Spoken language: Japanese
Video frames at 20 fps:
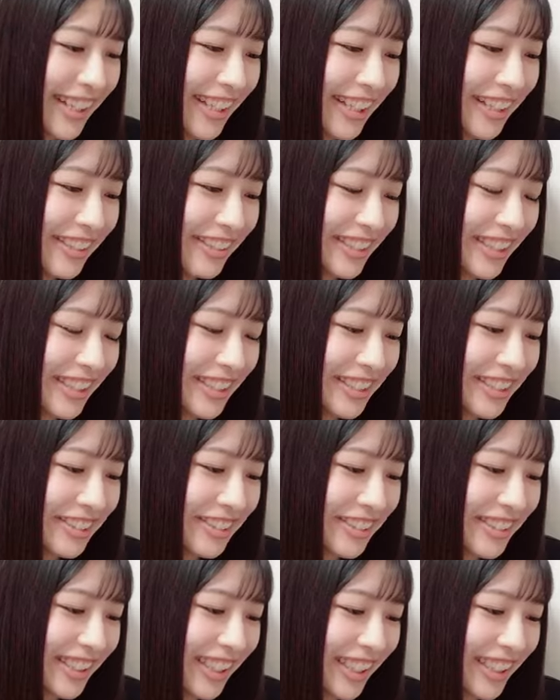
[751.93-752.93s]
いや写真
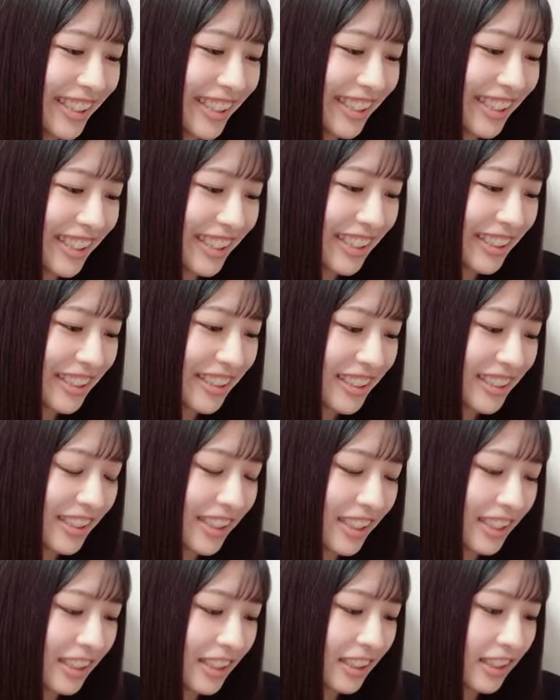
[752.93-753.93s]
振り返ってんだけどさ
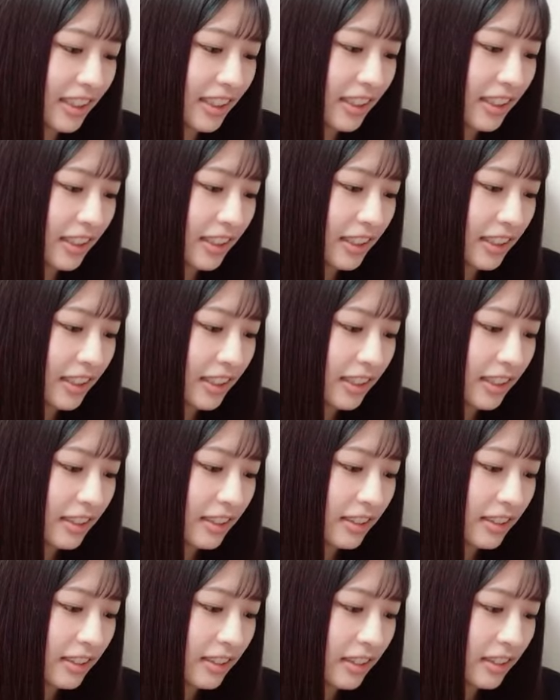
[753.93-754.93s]

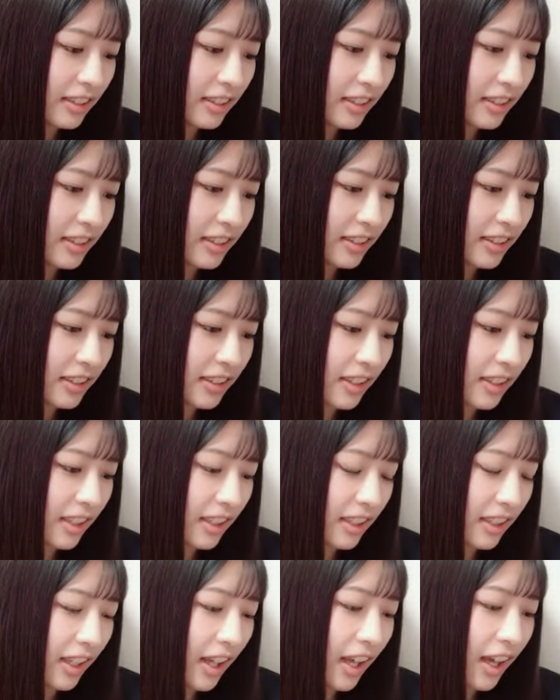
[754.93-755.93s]
そんなクソしてた
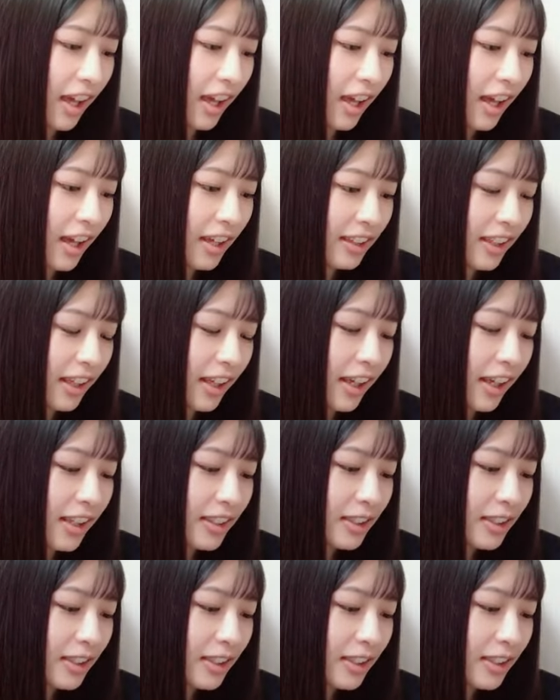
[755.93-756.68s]
あーで